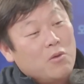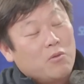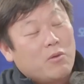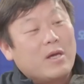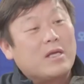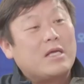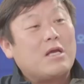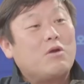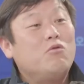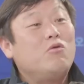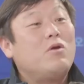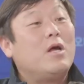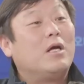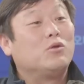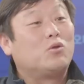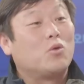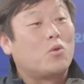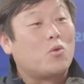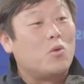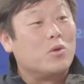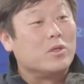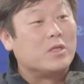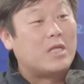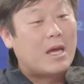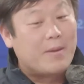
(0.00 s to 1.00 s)
굉장히 유리한
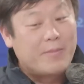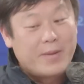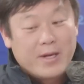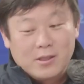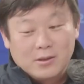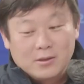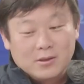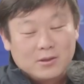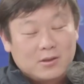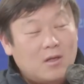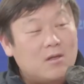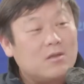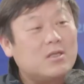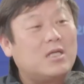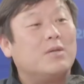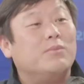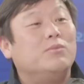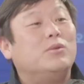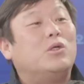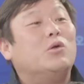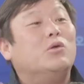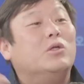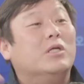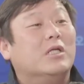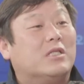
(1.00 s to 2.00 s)
조건이 되면서
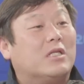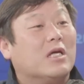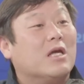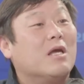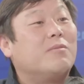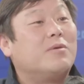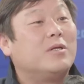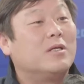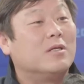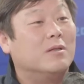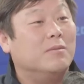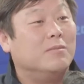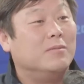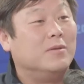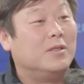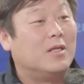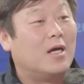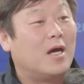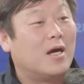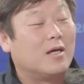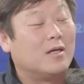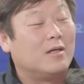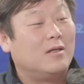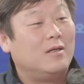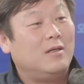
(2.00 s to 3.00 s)
김재원 일 등 해버린
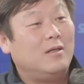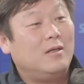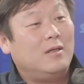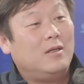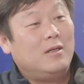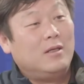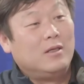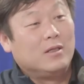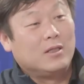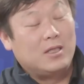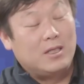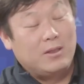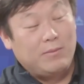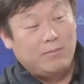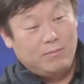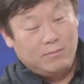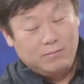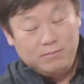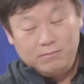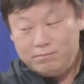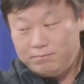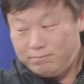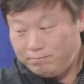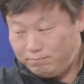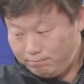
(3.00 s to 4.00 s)
겁니다. 아 그렇
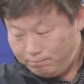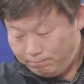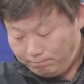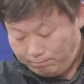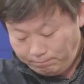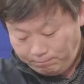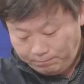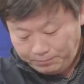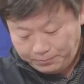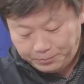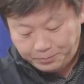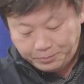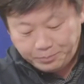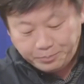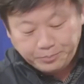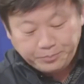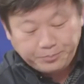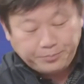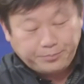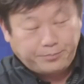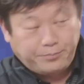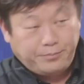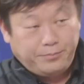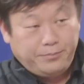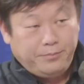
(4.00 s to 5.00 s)
그렇게 또
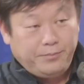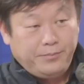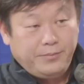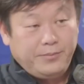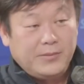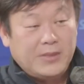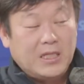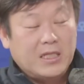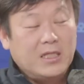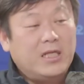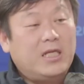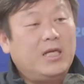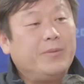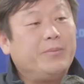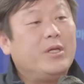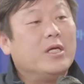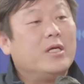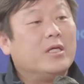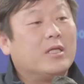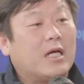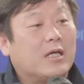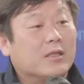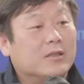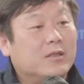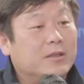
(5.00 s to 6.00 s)
추측을
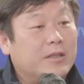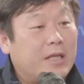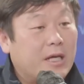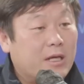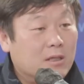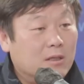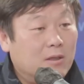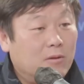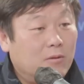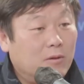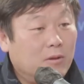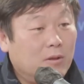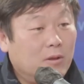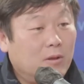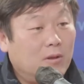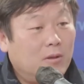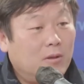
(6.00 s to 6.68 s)
김기현이 당선된 거고요.